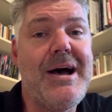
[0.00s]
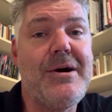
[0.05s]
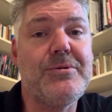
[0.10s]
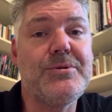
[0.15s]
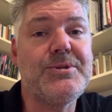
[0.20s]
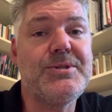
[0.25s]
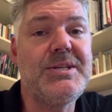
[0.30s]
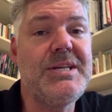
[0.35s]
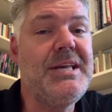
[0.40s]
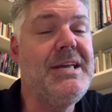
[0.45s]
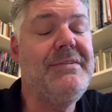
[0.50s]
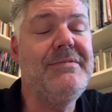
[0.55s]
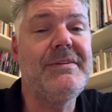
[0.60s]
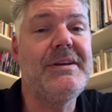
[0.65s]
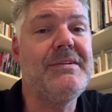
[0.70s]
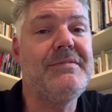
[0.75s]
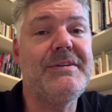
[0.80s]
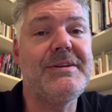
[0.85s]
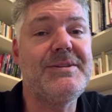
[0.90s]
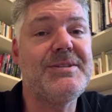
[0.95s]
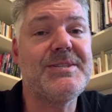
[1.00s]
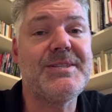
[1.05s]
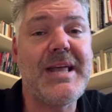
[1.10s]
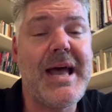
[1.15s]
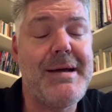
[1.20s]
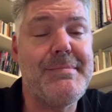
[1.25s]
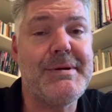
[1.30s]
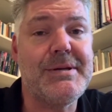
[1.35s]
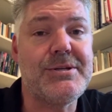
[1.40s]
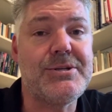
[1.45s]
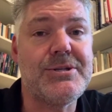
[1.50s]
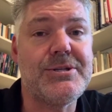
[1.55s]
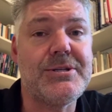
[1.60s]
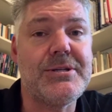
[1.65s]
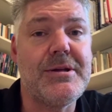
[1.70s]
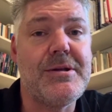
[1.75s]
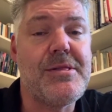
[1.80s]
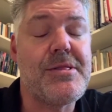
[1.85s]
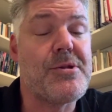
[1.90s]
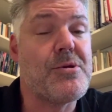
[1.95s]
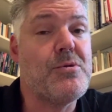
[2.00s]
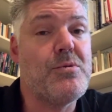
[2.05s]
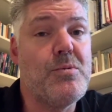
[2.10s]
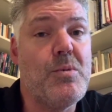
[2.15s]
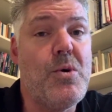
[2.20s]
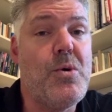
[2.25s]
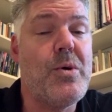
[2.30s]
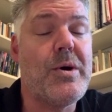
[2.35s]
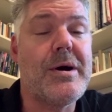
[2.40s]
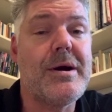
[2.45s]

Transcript: 从来不会离开他的房子。